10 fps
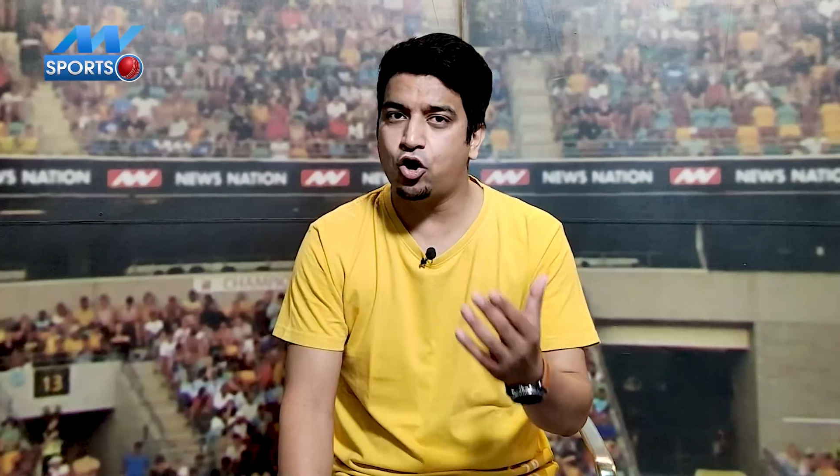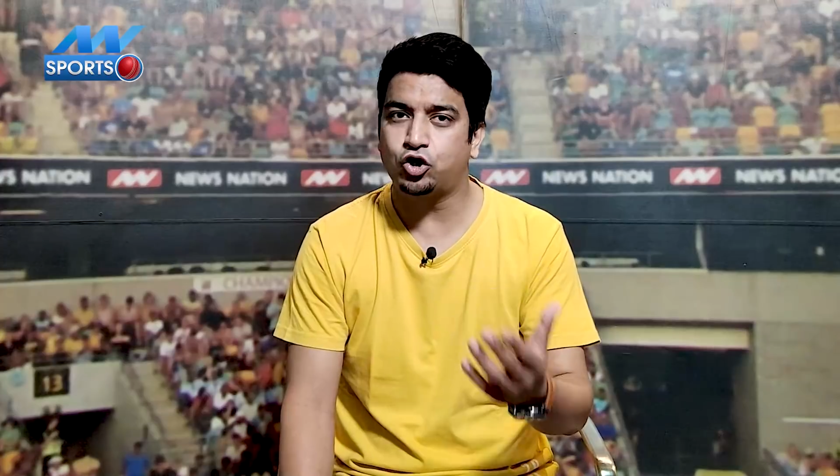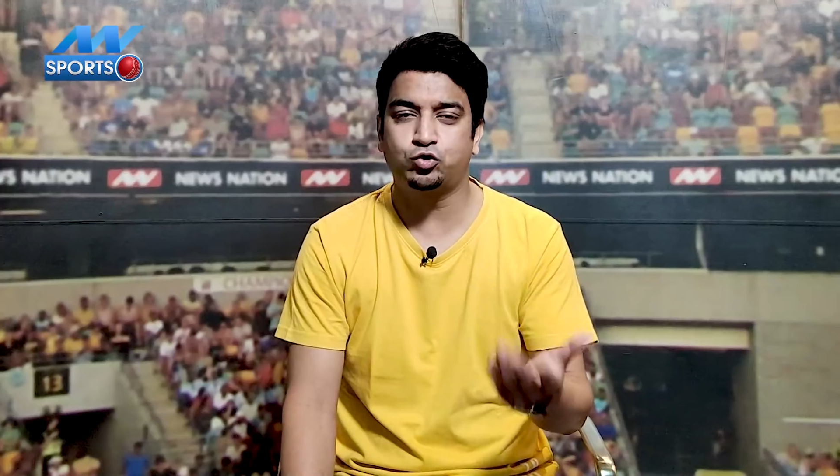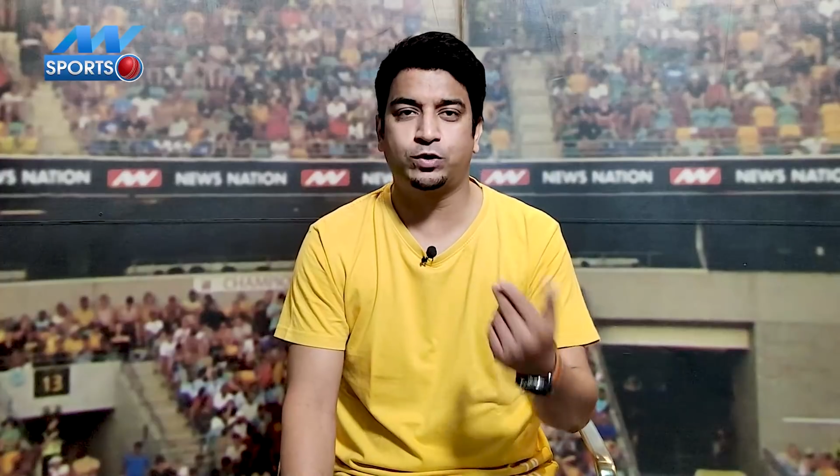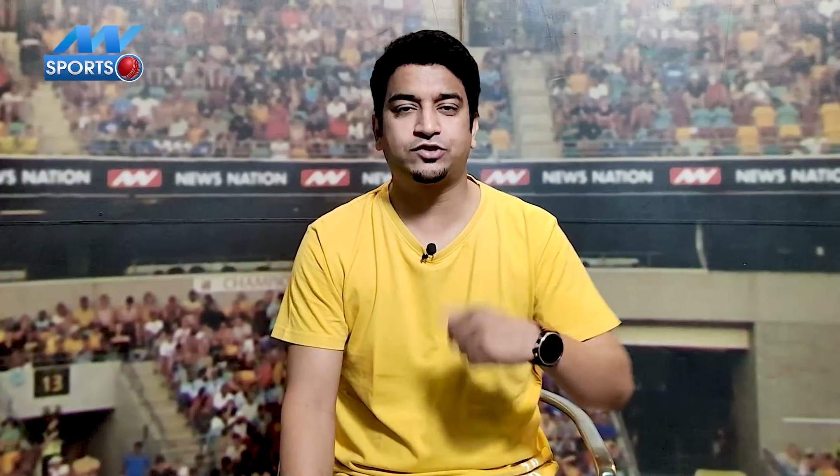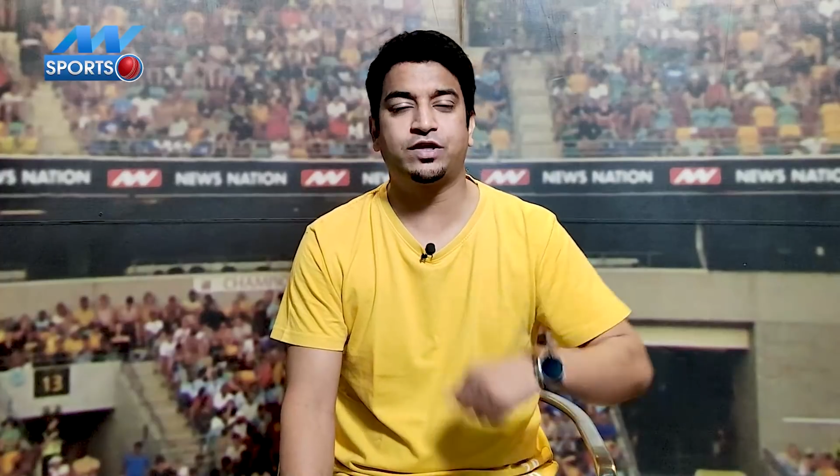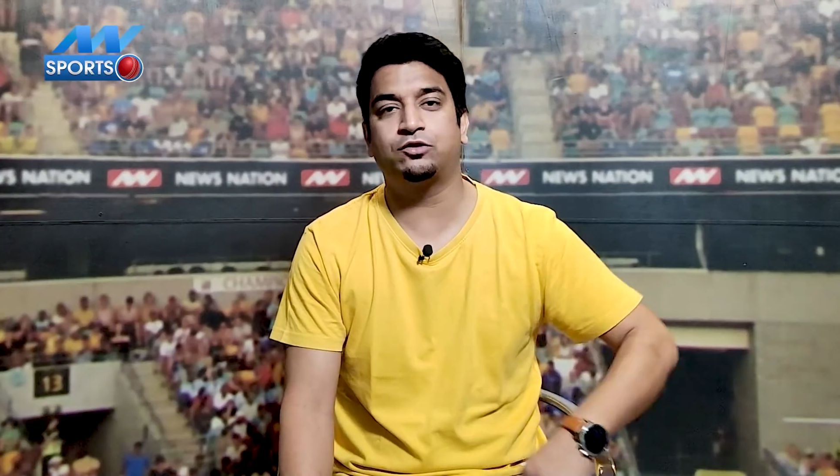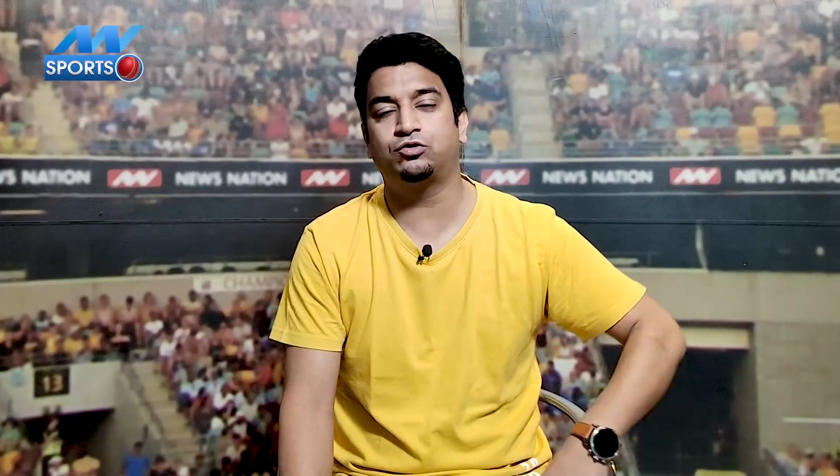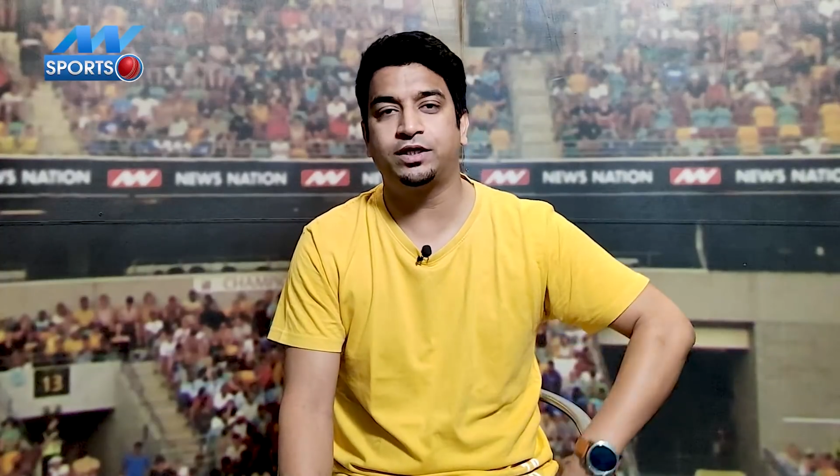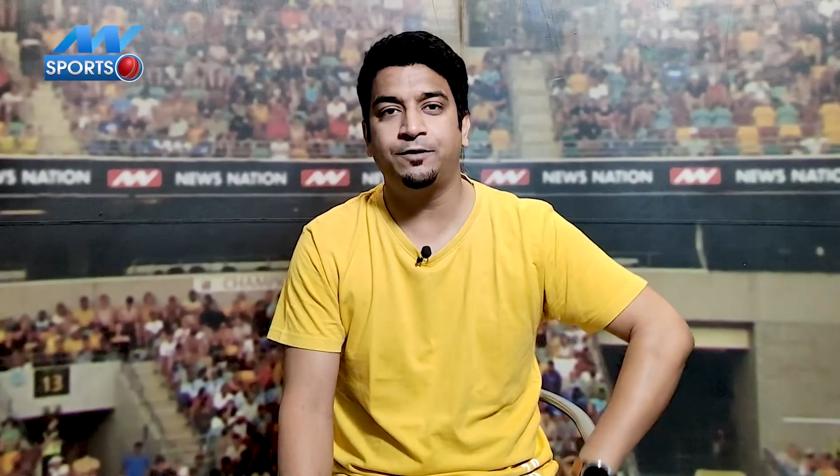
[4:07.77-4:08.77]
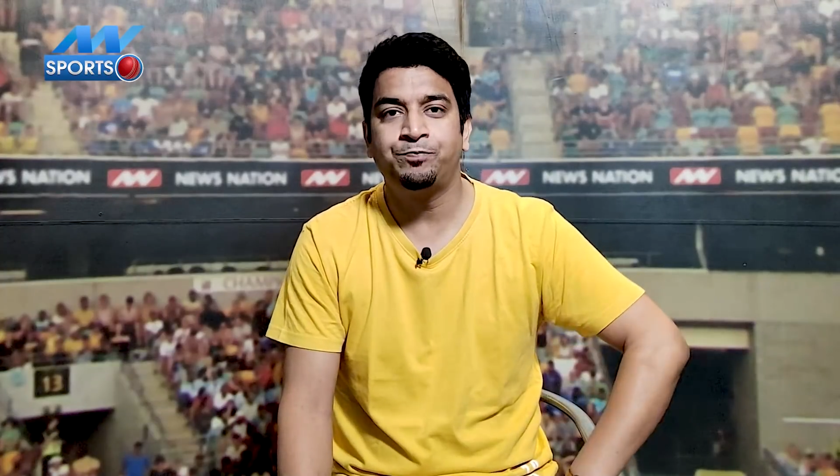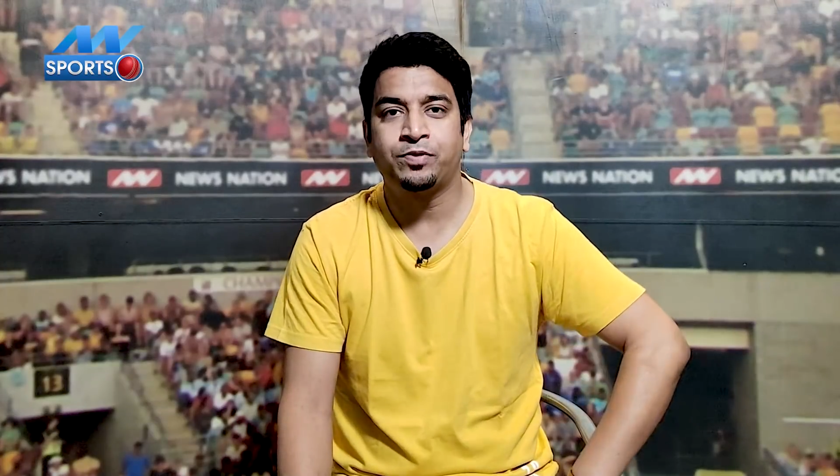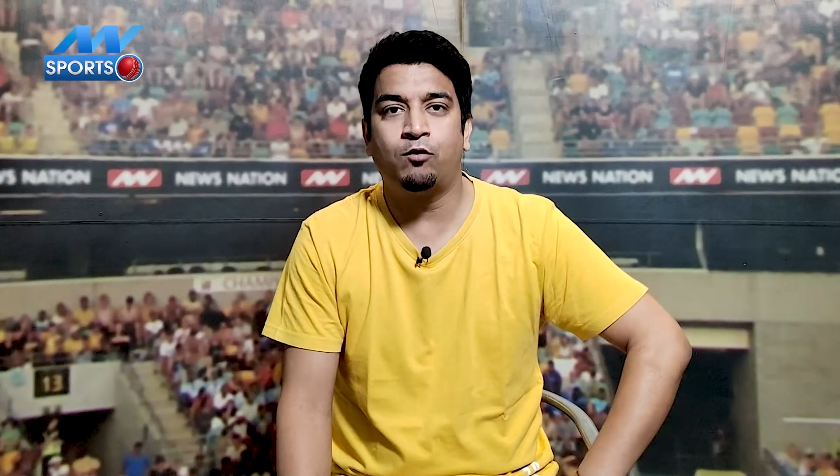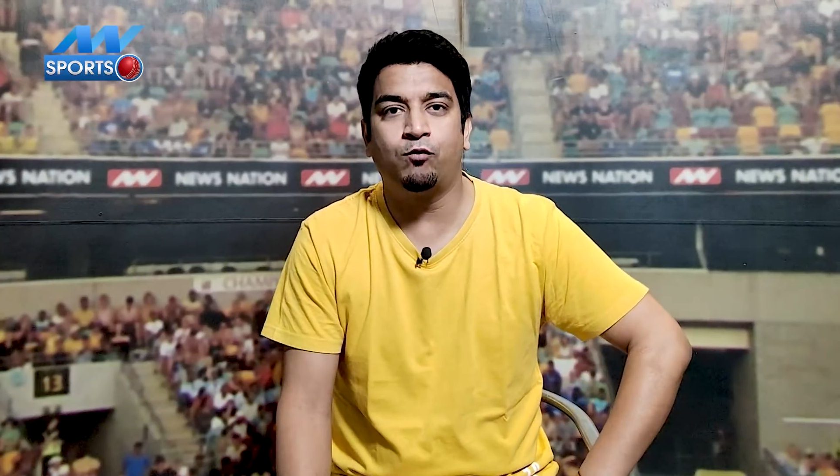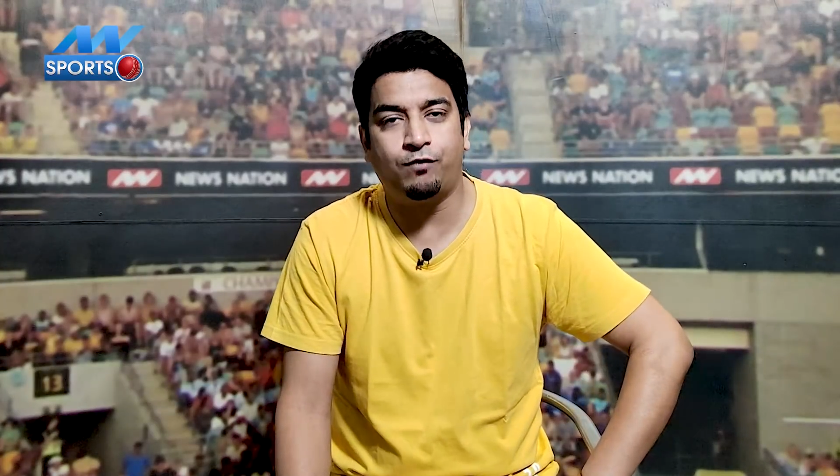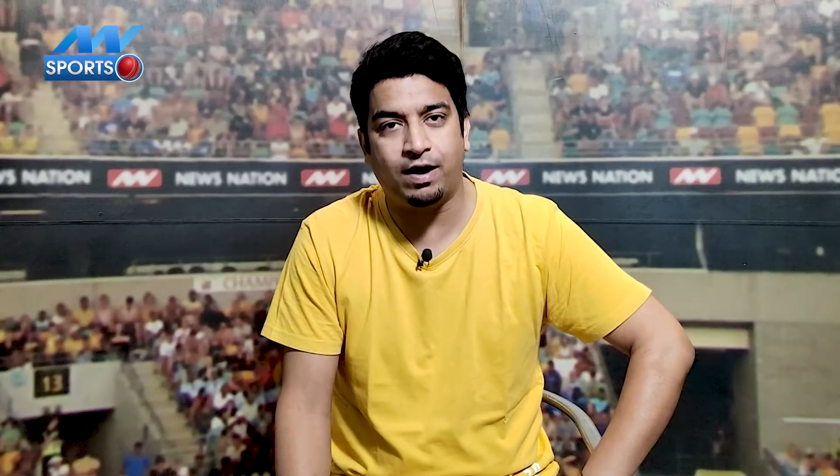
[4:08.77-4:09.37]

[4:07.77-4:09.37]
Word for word: और सुरेश रैना जो थे वो